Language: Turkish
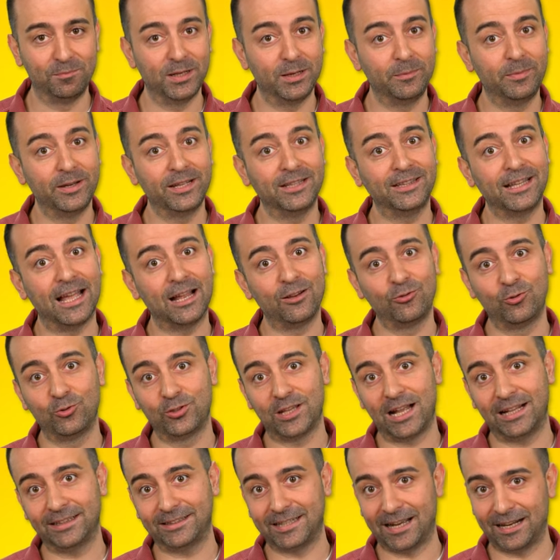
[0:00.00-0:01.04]
Birbirinden
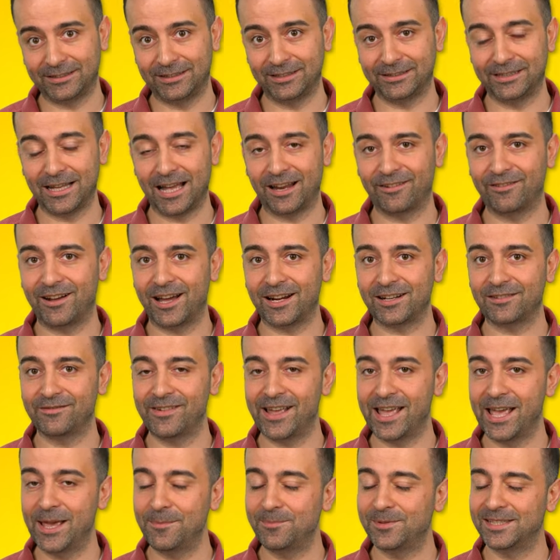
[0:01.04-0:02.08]
güzel taktikler var
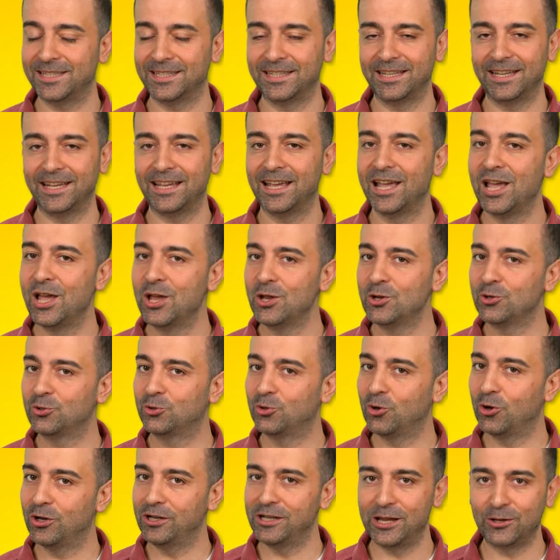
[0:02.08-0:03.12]
ve hepsini
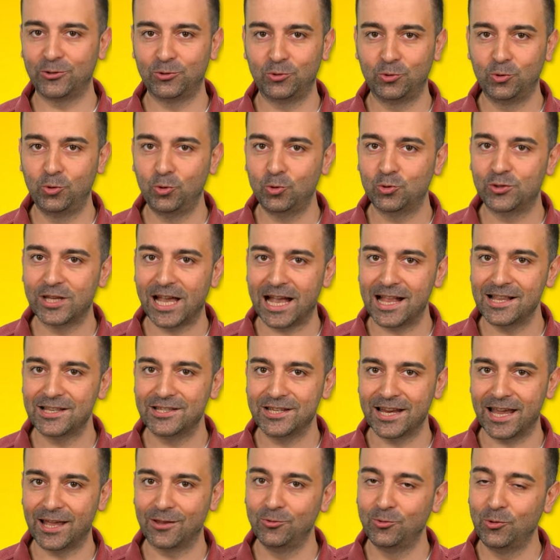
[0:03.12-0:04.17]
şöyle
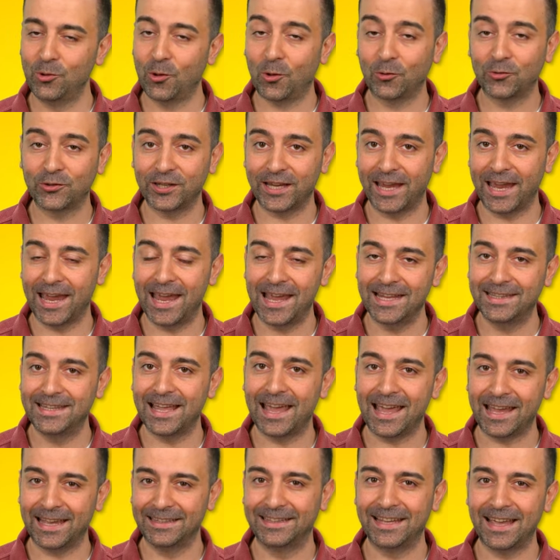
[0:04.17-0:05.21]
güzelce not
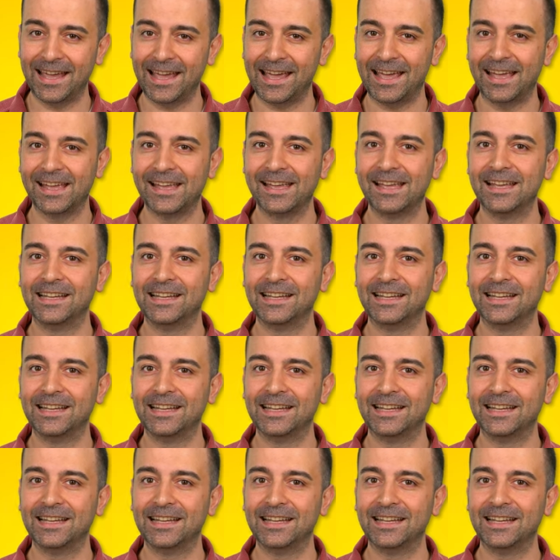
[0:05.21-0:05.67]
ede ede